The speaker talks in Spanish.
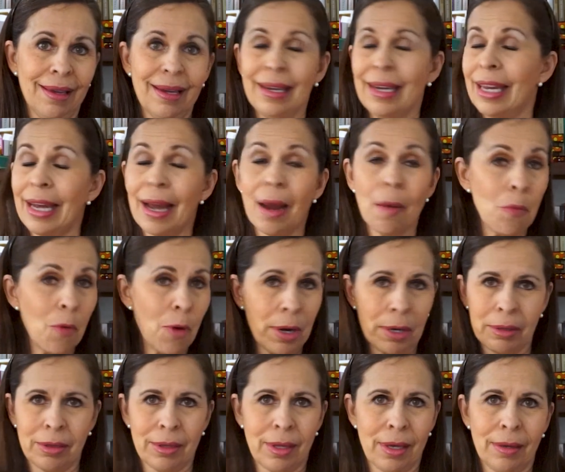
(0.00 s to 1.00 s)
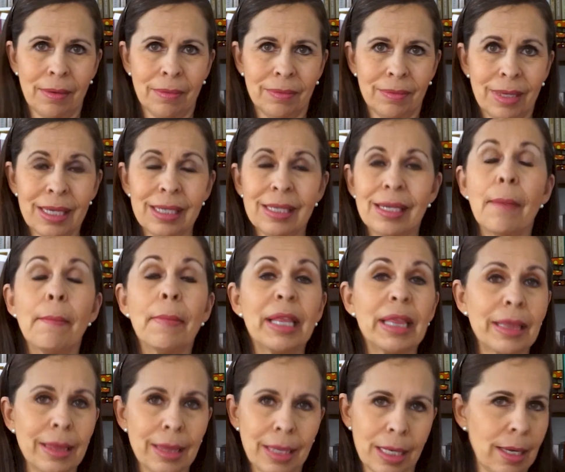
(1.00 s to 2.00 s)
ni la muerte, es la
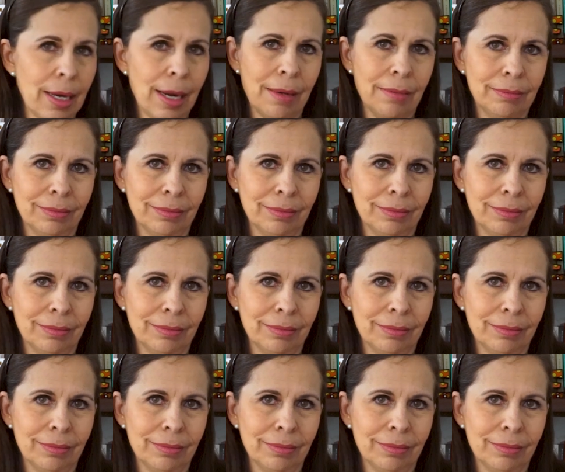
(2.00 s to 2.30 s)
mentira.